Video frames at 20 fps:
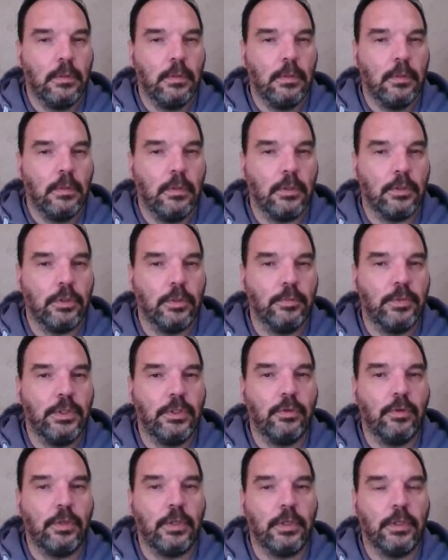Alors j'ai un petit
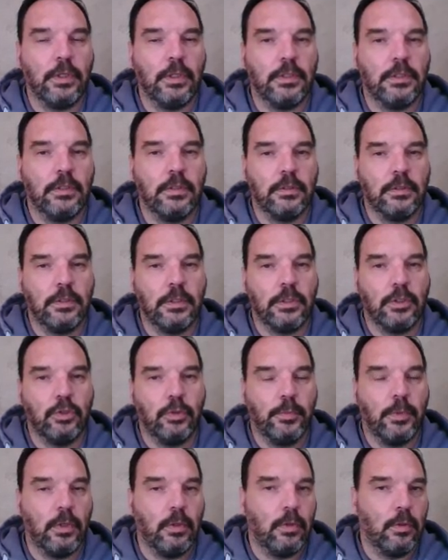truc intéressant, c'est que je
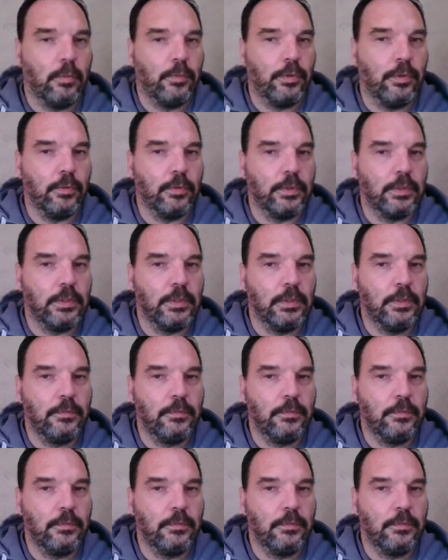prends mon pion ici.